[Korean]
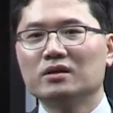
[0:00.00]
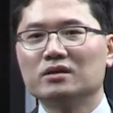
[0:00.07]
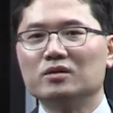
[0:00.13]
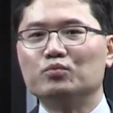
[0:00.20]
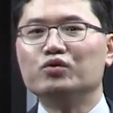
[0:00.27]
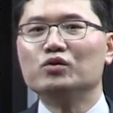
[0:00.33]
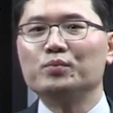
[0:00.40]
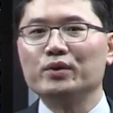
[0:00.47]

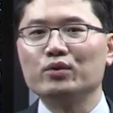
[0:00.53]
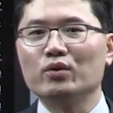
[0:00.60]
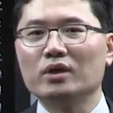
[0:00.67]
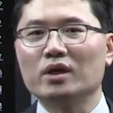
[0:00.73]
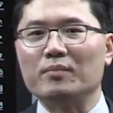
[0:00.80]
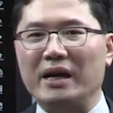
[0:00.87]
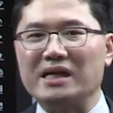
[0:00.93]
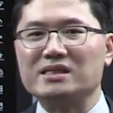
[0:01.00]
그
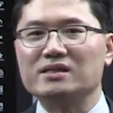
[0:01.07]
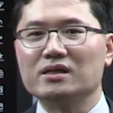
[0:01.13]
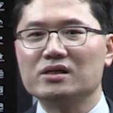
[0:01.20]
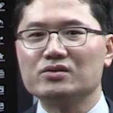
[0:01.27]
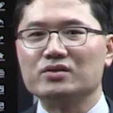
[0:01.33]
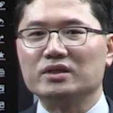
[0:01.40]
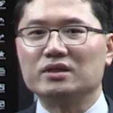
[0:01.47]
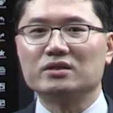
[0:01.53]
불필요하게
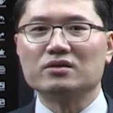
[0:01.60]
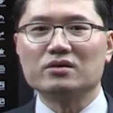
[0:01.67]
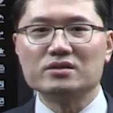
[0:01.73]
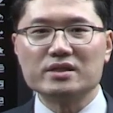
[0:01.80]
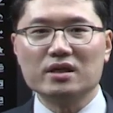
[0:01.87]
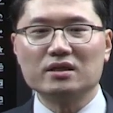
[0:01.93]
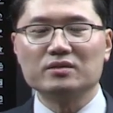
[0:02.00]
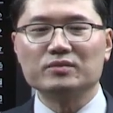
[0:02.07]
발생할 수 있는
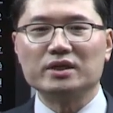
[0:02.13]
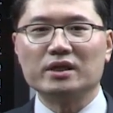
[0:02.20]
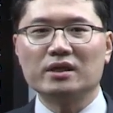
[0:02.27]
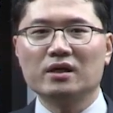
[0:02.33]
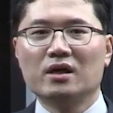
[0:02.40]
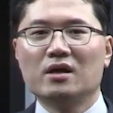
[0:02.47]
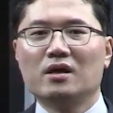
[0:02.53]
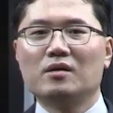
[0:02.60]
그런
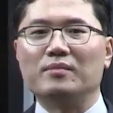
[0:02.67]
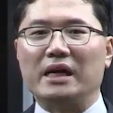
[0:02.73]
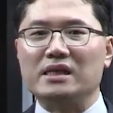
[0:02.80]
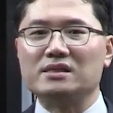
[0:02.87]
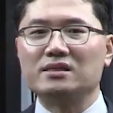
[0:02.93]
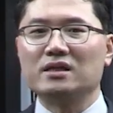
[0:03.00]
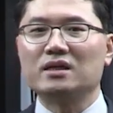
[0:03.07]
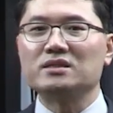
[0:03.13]
세금들이
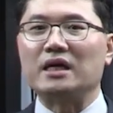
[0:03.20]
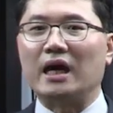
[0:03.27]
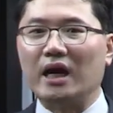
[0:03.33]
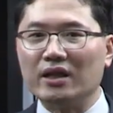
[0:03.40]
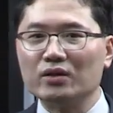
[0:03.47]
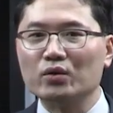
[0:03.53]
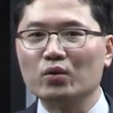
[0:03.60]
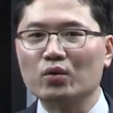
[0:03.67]
발생하지
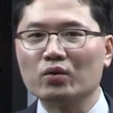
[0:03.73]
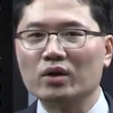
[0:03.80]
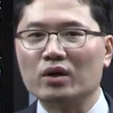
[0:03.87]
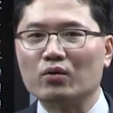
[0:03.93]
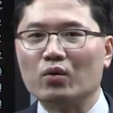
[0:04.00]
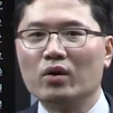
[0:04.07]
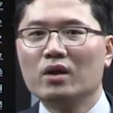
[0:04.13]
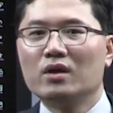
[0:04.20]
않도록
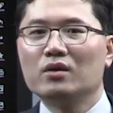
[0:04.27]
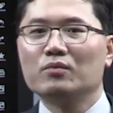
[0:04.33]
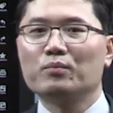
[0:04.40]
하고